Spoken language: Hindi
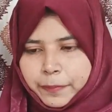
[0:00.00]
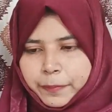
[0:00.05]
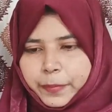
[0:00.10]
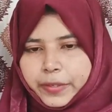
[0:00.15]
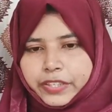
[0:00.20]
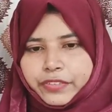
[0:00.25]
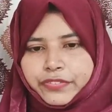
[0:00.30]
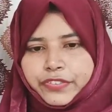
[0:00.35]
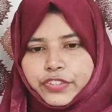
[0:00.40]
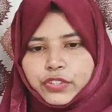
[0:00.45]
आप
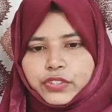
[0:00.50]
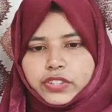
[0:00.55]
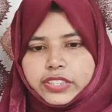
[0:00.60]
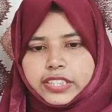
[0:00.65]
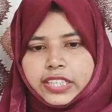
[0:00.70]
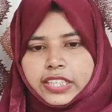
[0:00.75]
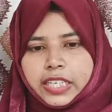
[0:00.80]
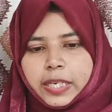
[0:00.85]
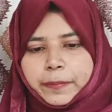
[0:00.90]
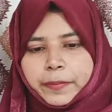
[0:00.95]
इन
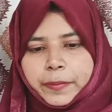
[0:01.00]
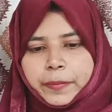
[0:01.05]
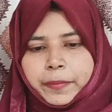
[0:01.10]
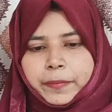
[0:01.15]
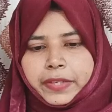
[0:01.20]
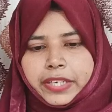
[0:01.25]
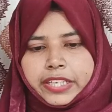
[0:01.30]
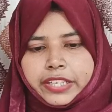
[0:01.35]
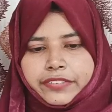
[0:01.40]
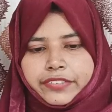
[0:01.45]
फ्यूचर कभी भी
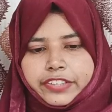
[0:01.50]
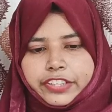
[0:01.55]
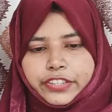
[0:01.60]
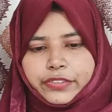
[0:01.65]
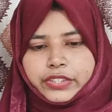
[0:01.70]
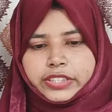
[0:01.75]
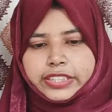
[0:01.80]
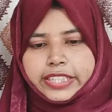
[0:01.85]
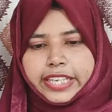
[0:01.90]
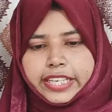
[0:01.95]
मेरा ये
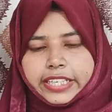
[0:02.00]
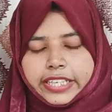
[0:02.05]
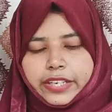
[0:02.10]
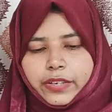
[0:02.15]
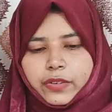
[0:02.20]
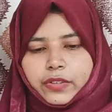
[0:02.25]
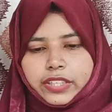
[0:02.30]
वीडियोज़ देख रहे